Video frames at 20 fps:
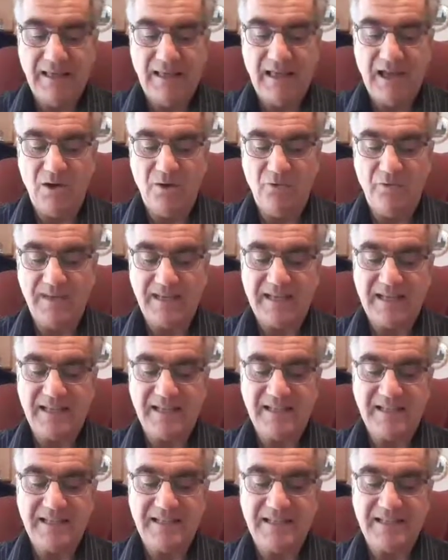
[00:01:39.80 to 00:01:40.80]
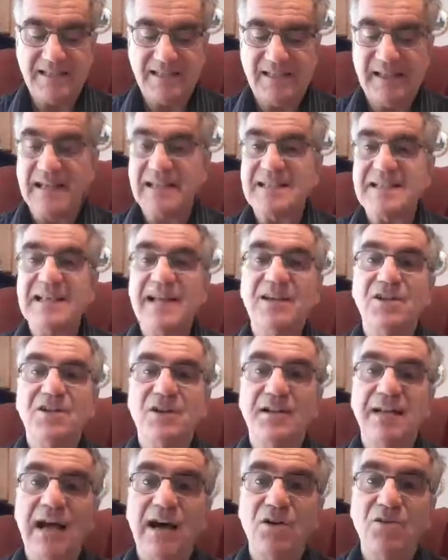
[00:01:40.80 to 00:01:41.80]
Hein, au verset 35,
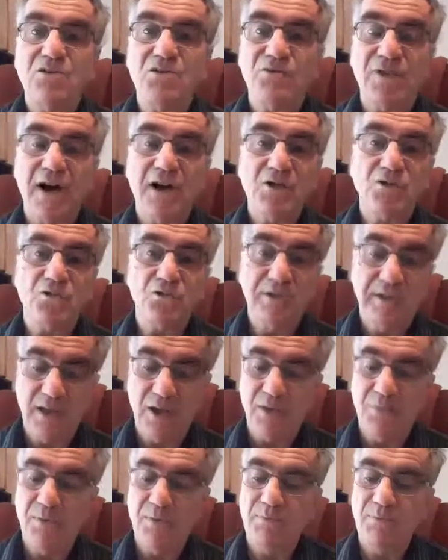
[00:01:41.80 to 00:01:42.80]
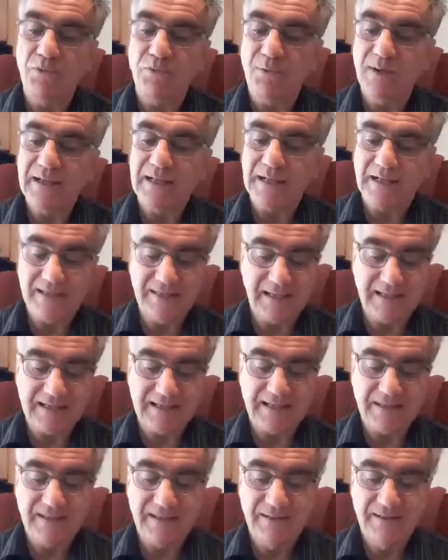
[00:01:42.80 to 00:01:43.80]
l'ange va ajouter un peu plus loin dans le
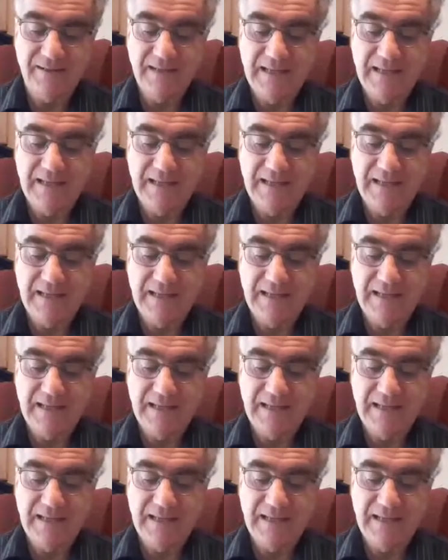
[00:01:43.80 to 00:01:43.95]
texte,